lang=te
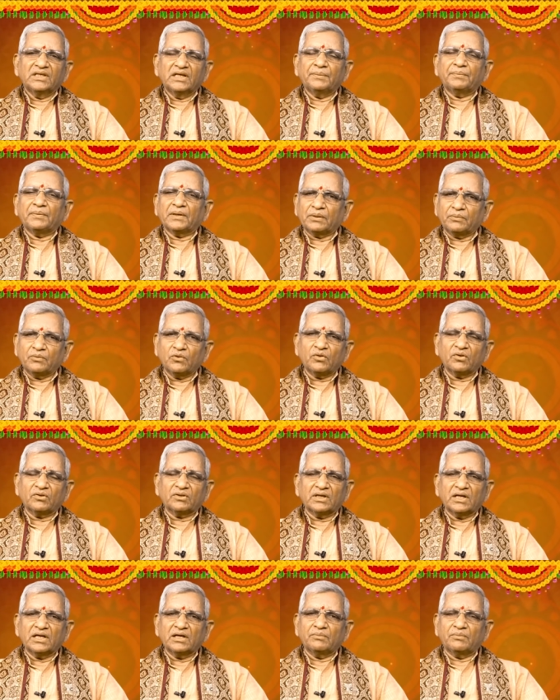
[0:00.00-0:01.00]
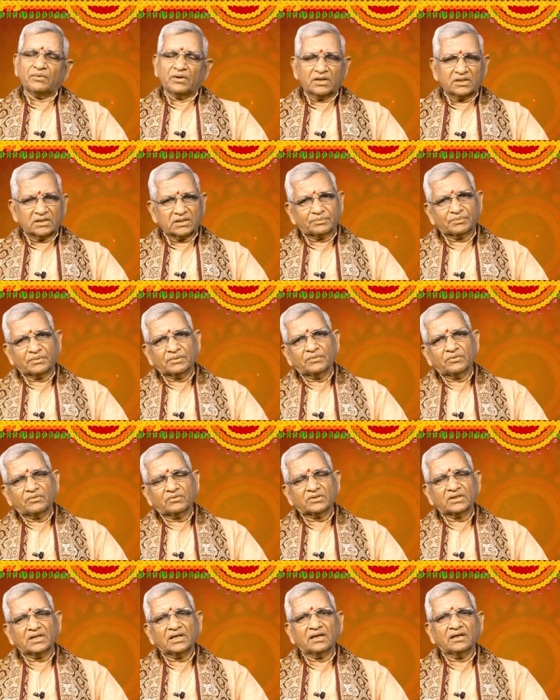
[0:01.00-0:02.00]
ఈ పదమూడవ తారీఖు భానుసప్తమి
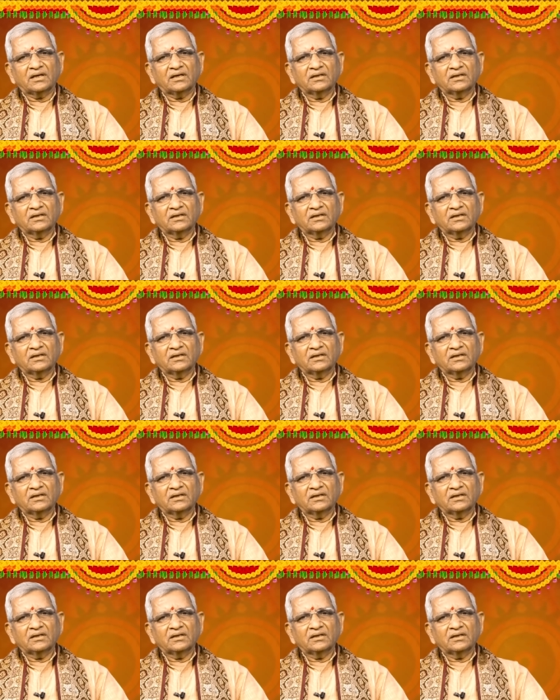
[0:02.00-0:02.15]
రోజున